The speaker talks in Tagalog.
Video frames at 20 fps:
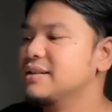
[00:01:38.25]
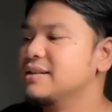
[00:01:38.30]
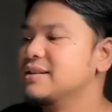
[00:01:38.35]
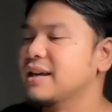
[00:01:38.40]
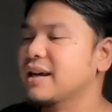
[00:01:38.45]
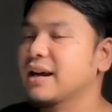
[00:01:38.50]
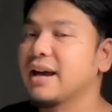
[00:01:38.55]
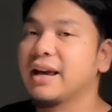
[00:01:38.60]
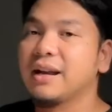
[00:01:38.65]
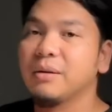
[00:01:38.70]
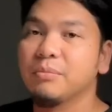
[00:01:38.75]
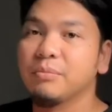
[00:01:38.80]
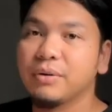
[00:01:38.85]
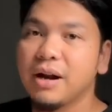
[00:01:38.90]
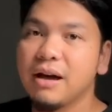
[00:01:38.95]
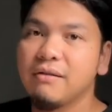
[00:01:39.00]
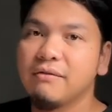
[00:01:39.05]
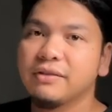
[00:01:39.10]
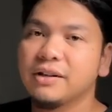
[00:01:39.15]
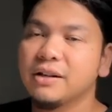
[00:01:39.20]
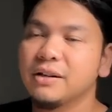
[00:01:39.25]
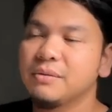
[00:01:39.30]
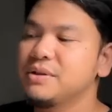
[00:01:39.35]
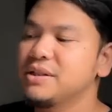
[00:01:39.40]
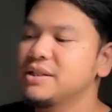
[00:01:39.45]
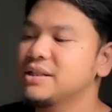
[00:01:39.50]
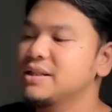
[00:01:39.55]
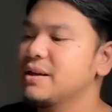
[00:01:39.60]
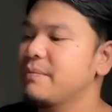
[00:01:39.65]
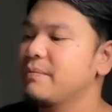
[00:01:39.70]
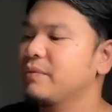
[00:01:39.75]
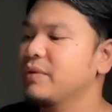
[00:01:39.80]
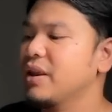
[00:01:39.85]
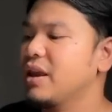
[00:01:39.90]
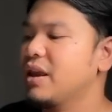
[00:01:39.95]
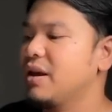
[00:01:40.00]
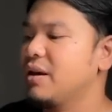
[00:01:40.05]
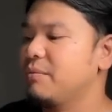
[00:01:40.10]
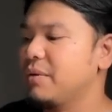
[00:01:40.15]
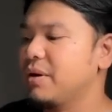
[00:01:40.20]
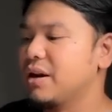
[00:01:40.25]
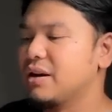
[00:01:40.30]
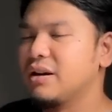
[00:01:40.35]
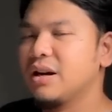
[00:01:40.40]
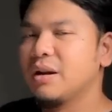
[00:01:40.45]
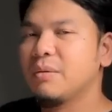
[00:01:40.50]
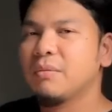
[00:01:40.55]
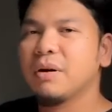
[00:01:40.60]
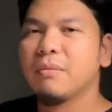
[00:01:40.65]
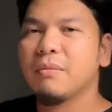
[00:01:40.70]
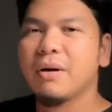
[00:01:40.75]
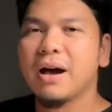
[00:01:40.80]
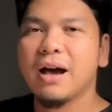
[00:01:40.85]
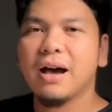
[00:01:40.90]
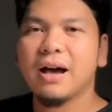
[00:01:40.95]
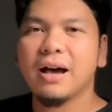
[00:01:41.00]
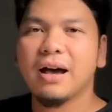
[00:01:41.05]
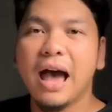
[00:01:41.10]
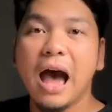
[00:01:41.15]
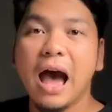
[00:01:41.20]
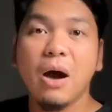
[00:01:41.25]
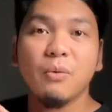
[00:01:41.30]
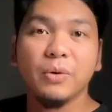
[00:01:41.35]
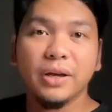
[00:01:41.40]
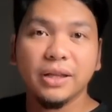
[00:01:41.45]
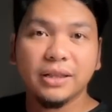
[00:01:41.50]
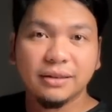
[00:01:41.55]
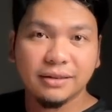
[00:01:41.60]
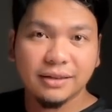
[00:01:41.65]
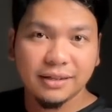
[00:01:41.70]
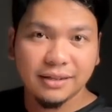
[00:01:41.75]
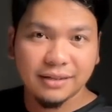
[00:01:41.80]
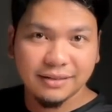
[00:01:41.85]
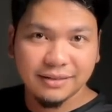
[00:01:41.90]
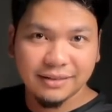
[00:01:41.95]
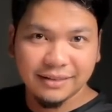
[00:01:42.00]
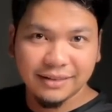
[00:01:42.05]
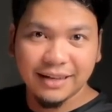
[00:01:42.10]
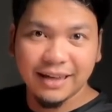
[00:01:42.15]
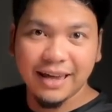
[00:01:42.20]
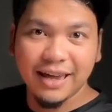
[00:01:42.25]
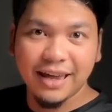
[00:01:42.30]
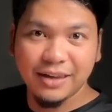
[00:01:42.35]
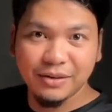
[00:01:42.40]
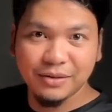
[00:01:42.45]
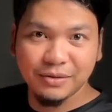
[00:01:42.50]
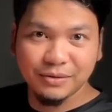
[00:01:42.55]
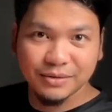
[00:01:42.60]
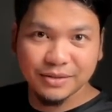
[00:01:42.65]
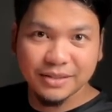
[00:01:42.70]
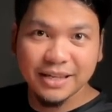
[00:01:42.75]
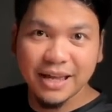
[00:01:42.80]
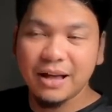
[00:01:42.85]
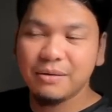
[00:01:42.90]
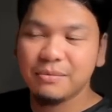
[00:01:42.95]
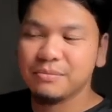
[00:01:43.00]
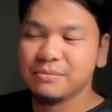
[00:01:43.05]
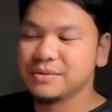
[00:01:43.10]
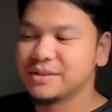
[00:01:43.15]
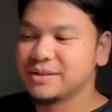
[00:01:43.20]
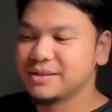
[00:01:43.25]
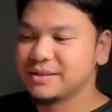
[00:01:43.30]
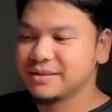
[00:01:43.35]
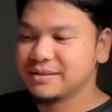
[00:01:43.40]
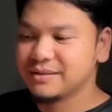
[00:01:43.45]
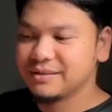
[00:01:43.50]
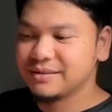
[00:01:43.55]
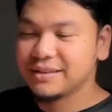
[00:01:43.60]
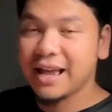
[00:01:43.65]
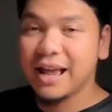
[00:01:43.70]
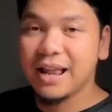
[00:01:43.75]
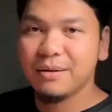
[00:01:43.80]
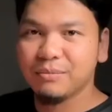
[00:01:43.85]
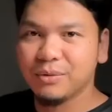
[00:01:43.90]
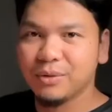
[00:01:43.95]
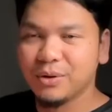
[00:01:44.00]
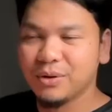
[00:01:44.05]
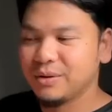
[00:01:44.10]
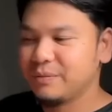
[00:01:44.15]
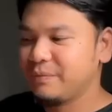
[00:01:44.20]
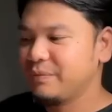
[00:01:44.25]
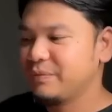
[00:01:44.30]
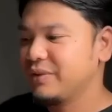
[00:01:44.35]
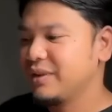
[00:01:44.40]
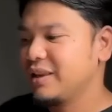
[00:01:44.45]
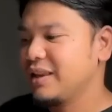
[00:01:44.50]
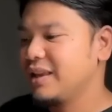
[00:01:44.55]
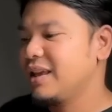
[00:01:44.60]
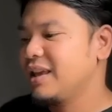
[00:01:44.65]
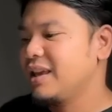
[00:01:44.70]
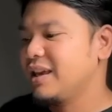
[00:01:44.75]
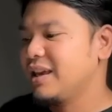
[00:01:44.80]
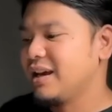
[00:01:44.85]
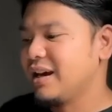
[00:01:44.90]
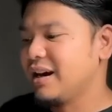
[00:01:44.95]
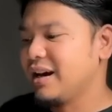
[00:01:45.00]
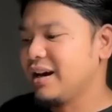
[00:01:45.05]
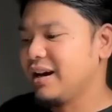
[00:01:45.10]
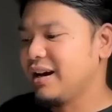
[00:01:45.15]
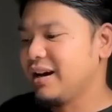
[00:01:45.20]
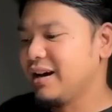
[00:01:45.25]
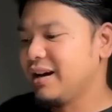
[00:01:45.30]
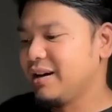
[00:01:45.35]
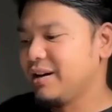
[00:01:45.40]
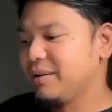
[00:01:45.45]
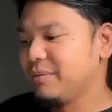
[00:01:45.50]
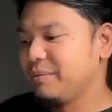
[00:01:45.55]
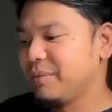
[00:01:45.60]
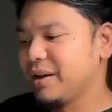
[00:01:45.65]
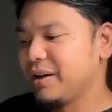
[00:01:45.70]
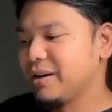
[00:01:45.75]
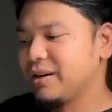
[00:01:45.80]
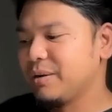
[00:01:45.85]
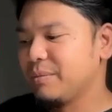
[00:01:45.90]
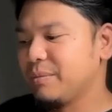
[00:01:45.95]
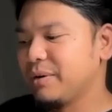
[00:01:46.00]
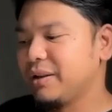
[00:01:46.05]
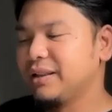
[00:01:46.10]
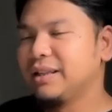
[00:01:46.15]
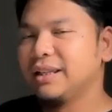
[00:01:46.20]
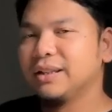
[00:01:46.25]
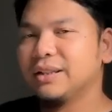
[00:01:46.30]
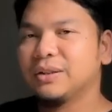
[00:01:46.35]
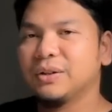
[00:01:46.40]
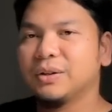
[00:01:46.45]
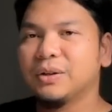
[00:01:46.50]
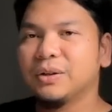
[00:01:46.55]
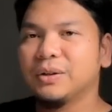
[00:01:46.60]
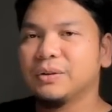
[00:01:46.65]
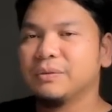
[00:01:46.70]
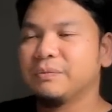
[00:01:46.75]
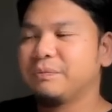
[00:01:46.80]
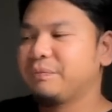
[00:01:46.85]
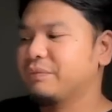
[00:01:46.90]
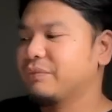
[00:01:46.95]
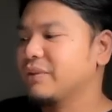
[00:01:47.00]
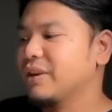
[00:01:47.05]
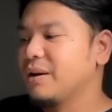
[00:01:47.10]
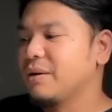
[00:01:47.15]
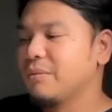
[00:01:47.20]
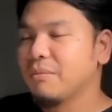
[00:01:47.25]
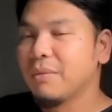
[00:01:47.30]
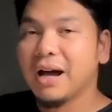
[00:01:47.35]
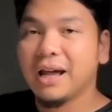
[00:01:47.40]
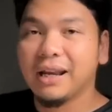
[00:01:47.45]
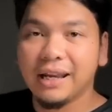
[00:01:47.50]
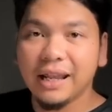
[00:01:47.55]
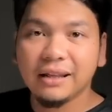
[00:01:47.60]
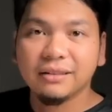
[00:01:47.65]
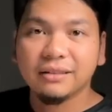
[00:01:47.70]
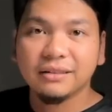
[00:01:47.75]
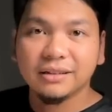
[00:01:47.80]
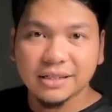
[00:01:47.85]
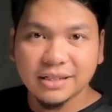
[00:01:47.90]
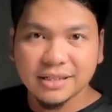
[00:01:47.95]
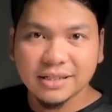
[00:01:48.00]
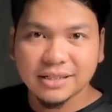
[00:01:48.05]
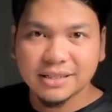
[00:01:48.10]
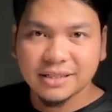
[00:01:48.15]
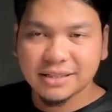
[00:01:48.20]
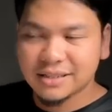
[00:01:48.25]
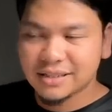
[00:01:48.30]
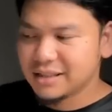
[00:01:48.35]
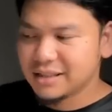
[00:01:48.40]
kagaya ng Proverbs, meron namang mga awit, kaya yung Psalms, Salmo, uh, meron naman ditong mga letters,